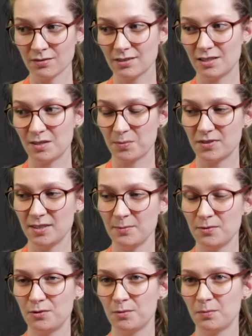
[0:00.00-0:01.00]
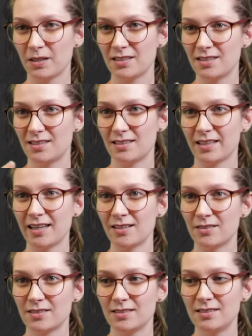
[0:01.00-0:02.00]
il est possible de briser cette règle
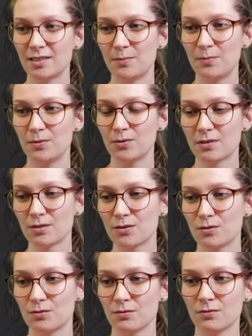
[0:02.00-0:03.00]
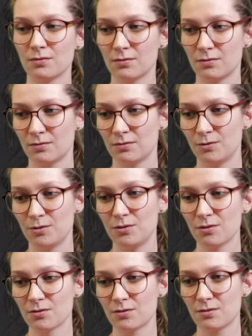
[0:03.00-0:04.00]
si tu as besoin que ton
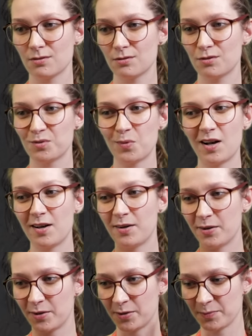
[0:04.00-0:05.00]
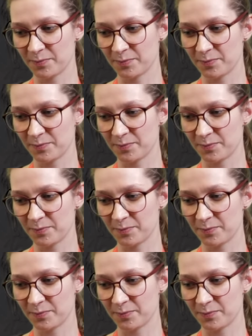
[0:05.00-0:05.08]
audience soit